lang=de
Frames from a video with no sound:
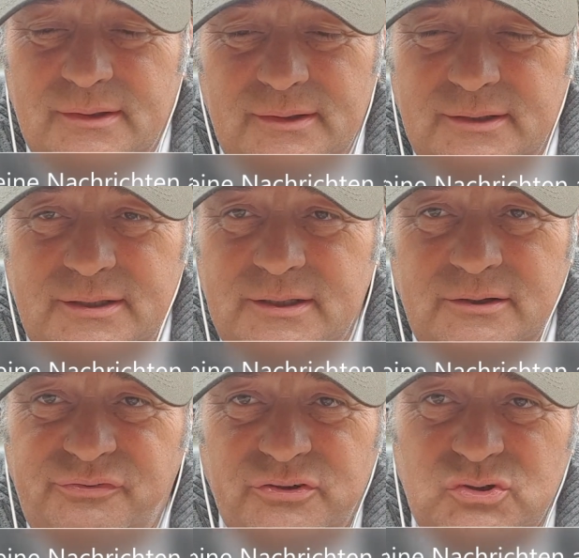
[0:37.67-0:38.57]

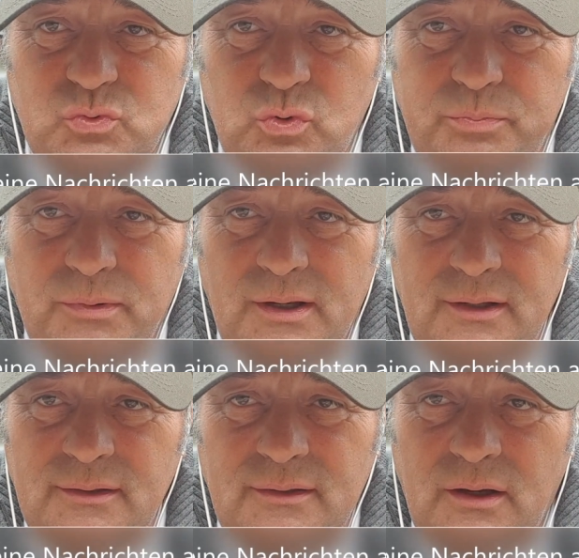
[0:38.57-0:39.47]
Ich versuche
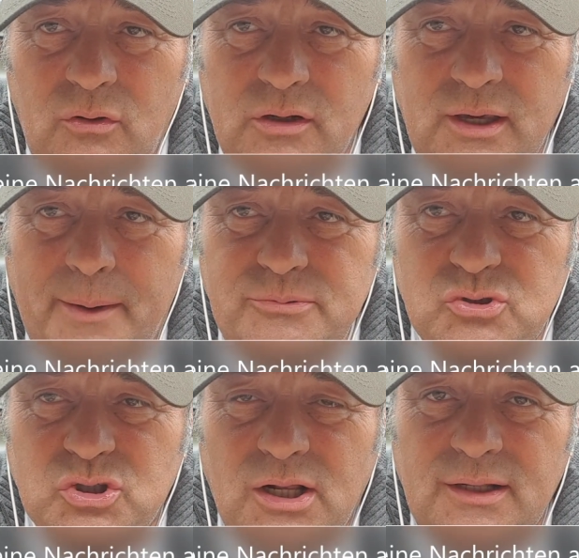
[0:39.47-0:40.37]
mal auch hier
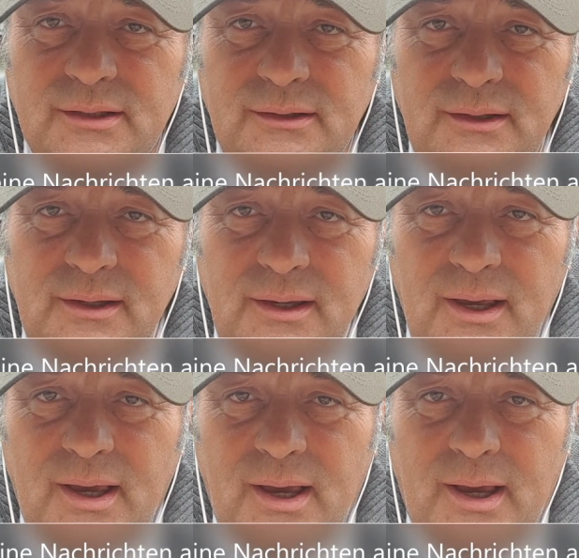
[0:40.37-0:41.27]
abzuschalten,
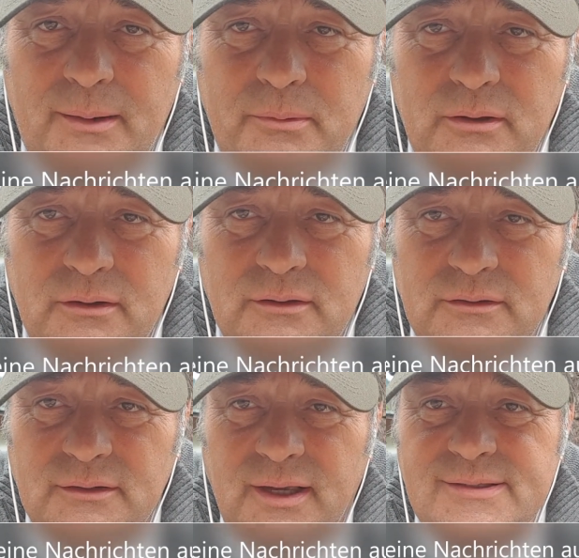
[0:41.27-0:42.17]
aber
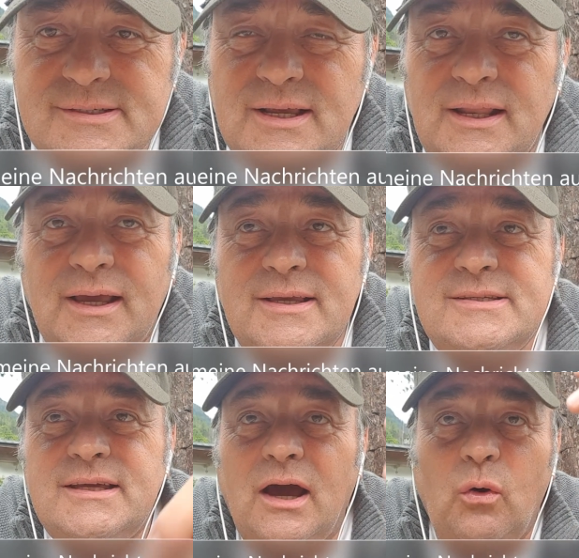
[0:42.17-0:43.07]
äh, ganz klar
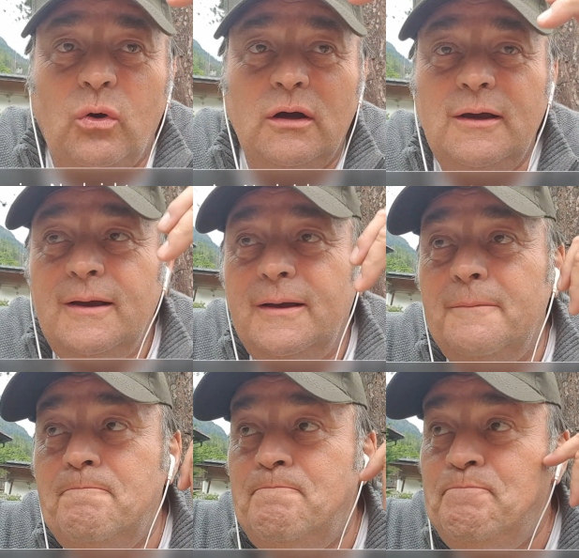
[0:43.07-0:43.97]
ist ja auch,
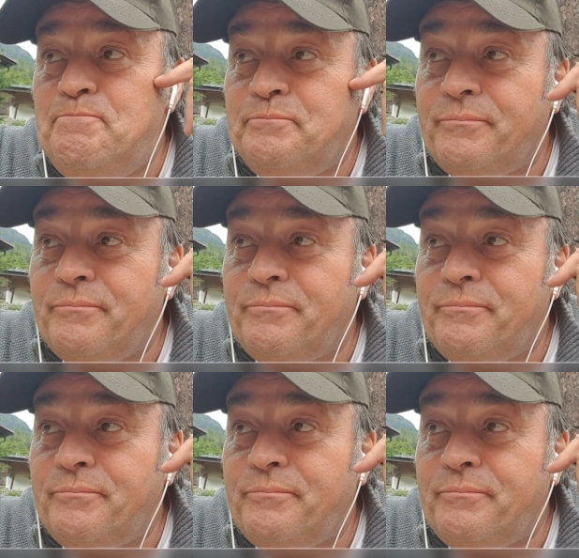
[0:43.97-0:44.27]
ähm,